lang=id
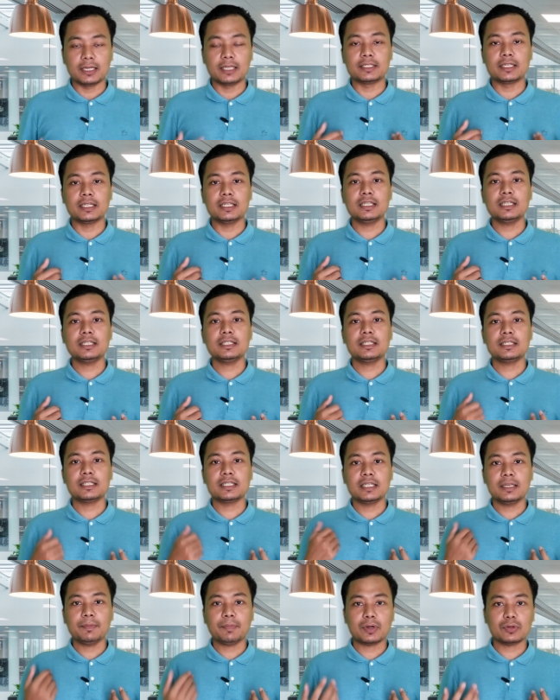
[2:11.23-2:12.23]
Nah, jadi di
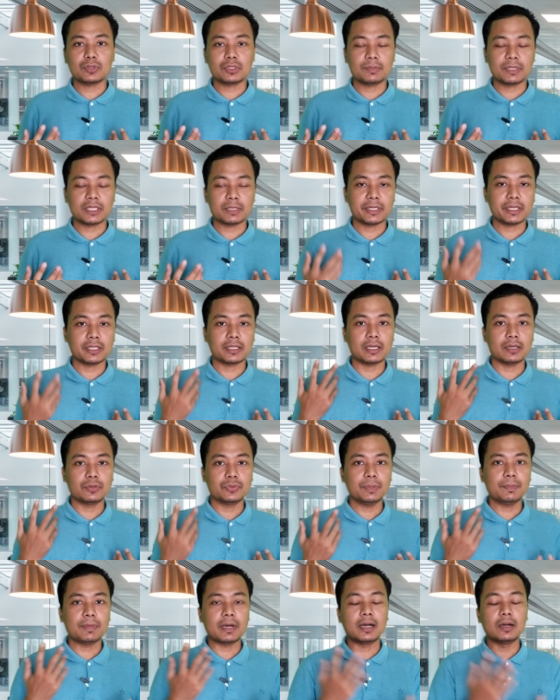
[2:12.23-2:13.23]
sini perlu teman-teman
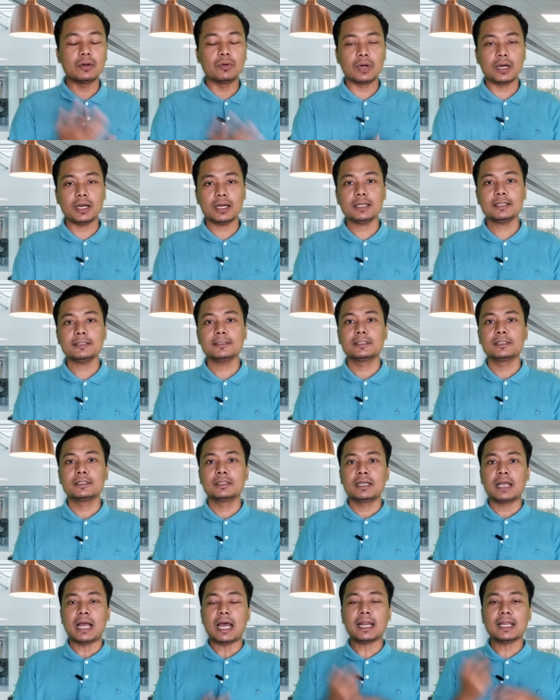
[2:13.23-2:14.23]
ketahui bahwa
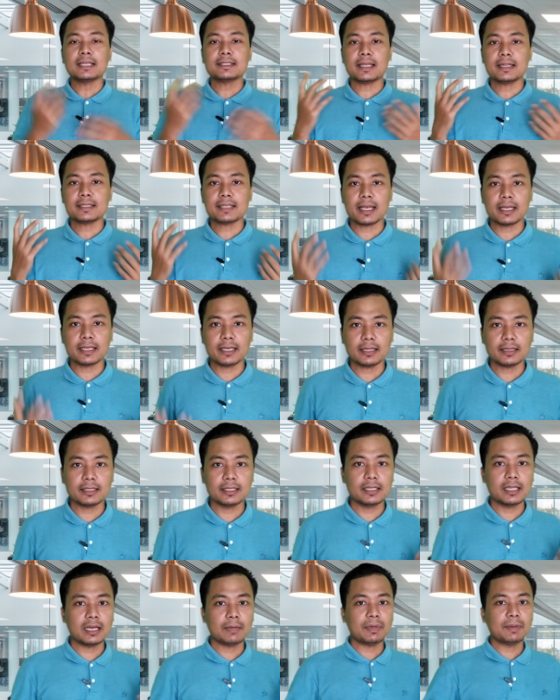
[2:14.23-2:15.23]
alasan saya
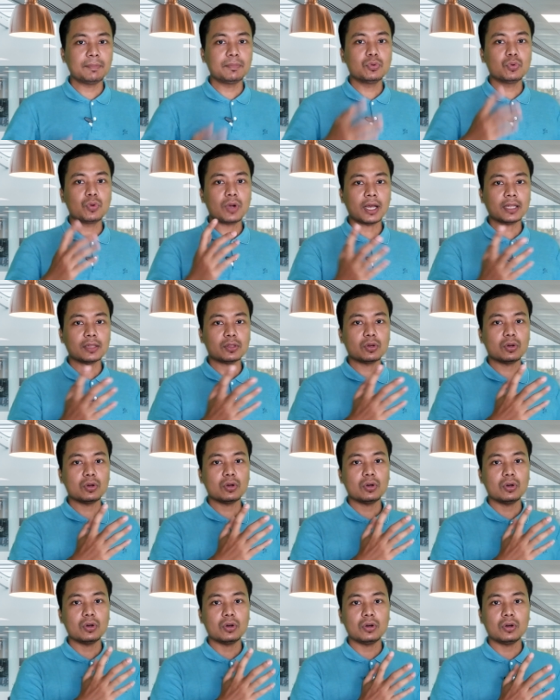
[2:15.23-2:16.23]
tidak membuka
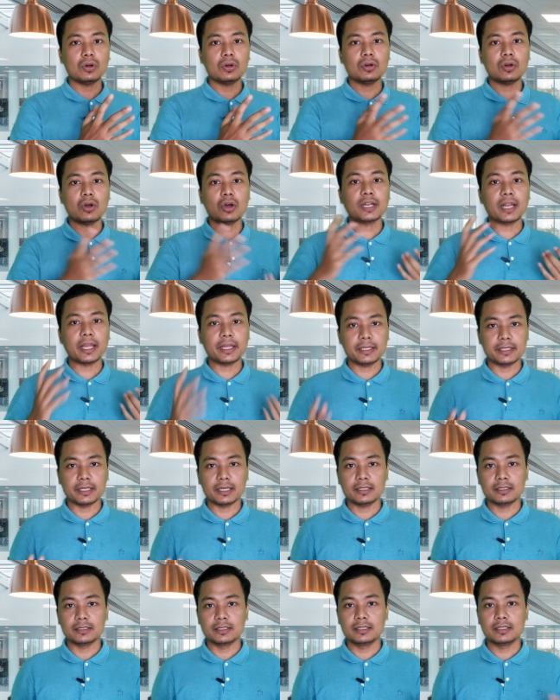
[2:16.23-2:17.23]
toko online
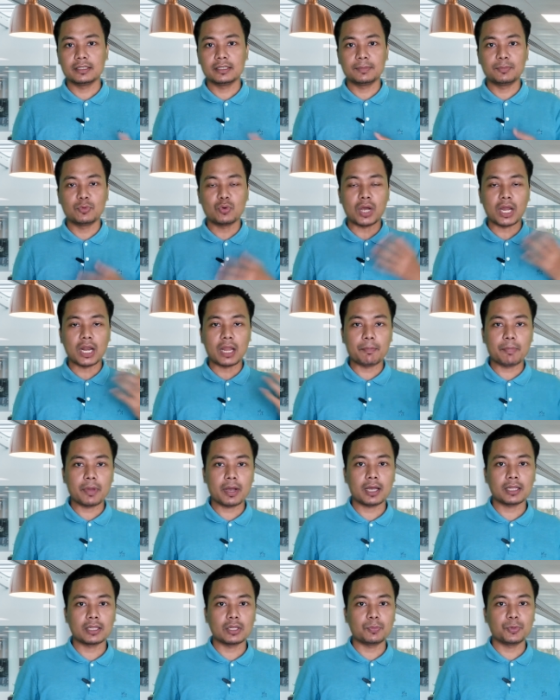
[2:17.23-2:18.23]
ya di
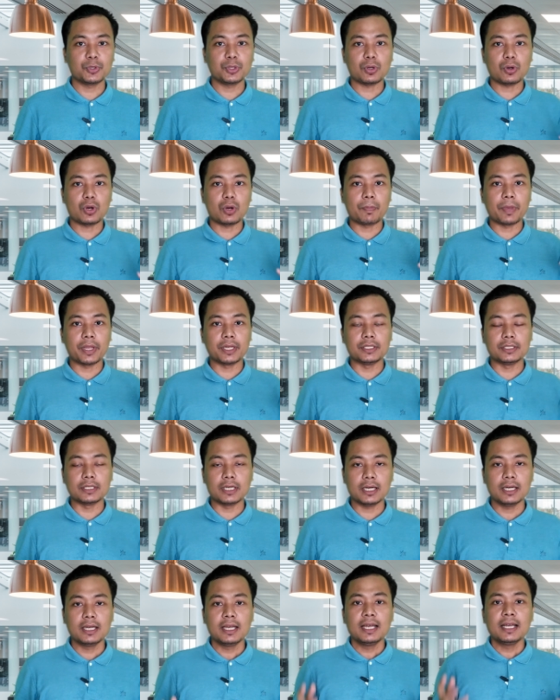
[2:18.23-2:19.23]
Bukalapak ataupun
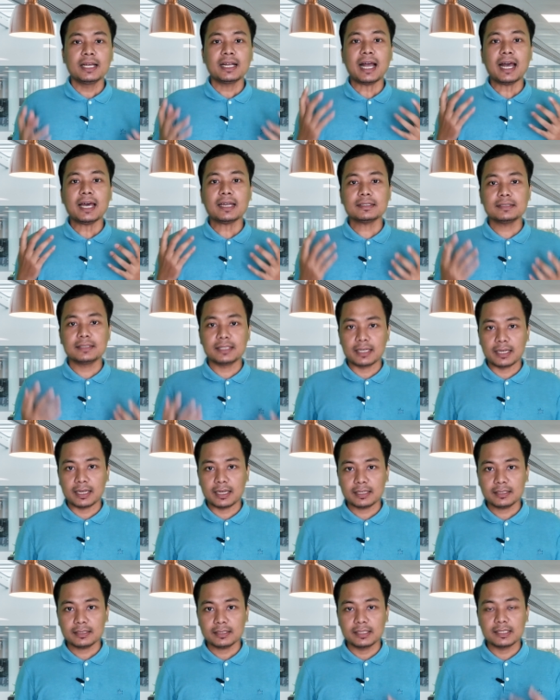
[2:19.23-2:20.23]
Tokopedia
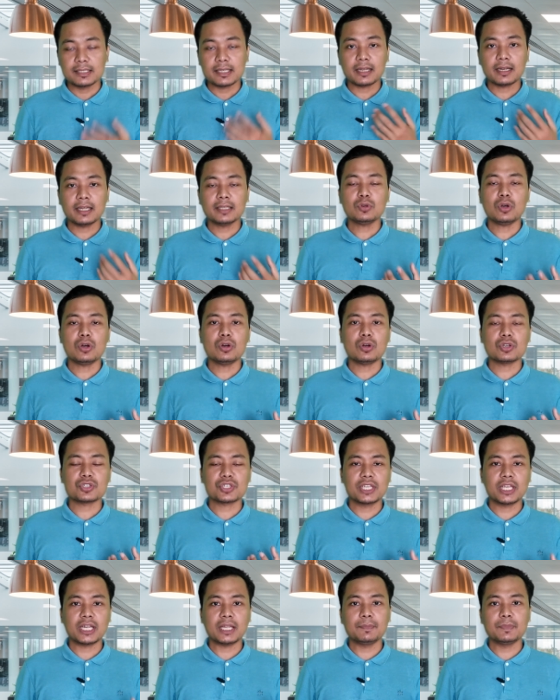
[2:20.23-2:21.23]
karena di sana itu
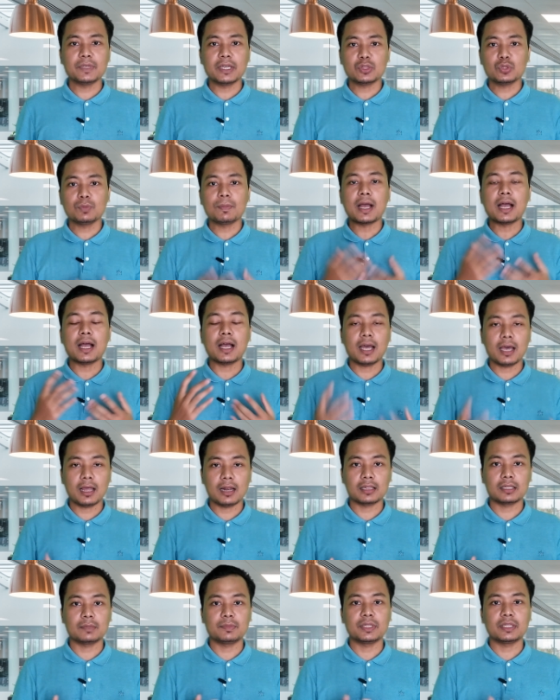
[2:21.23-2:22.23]
ongkos kirimnya itu
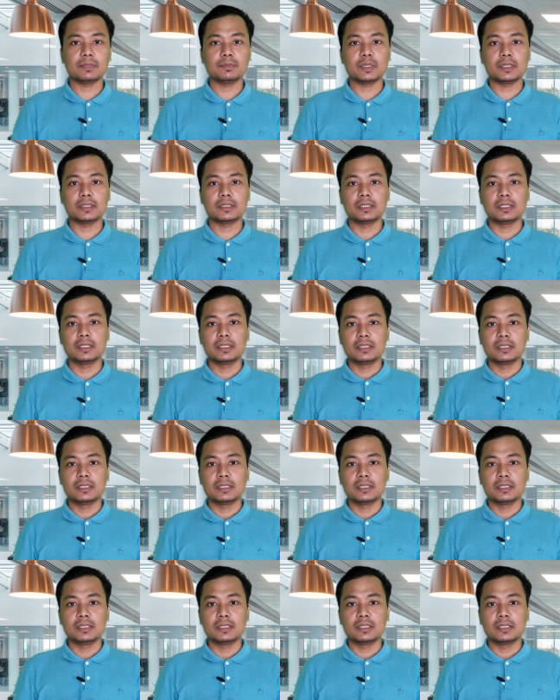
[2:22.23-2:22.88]
mahal, teman-teman.